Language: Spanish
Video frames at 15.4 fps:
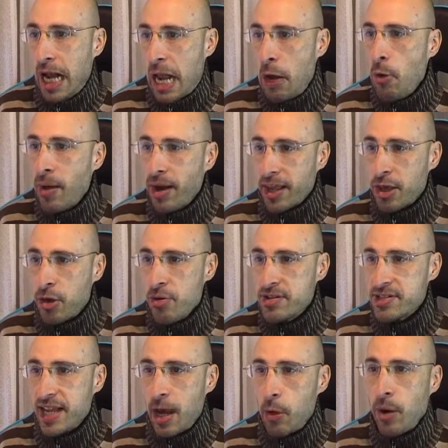La nueva
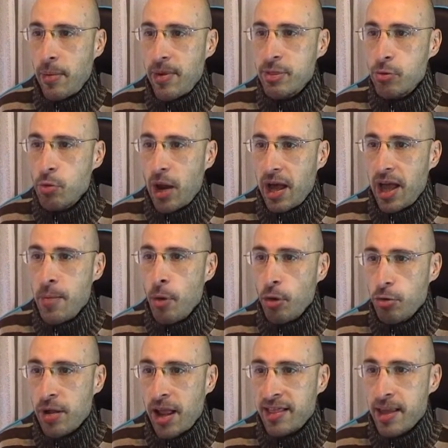región será una aventura
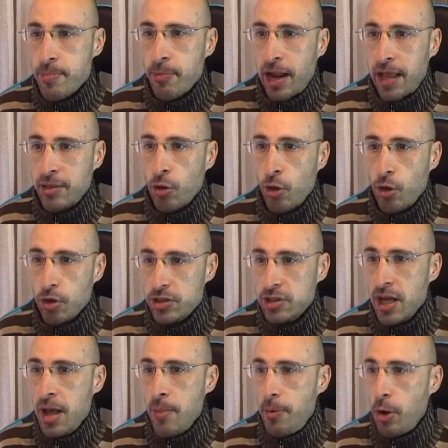emocionante para
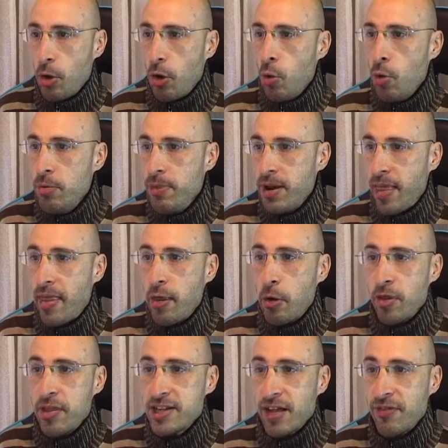todos, pero un
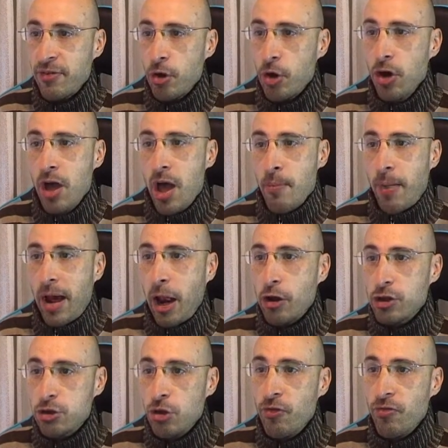verdadero desafío
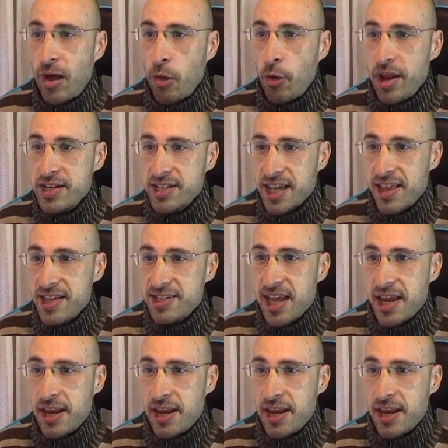para los triunfadores que